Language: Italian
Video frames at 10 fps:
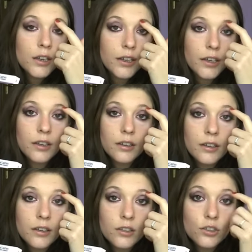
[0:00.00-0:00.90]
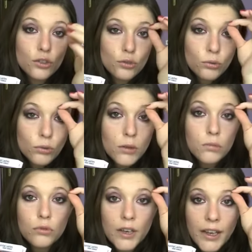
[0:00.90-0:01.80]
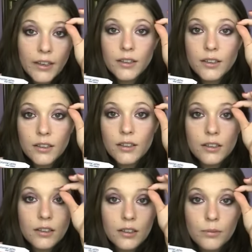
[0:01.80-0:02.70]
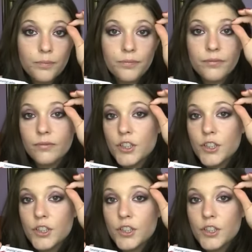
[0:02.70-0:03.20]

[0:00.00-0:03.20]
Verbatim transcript: che eh, ci sono dei buchetti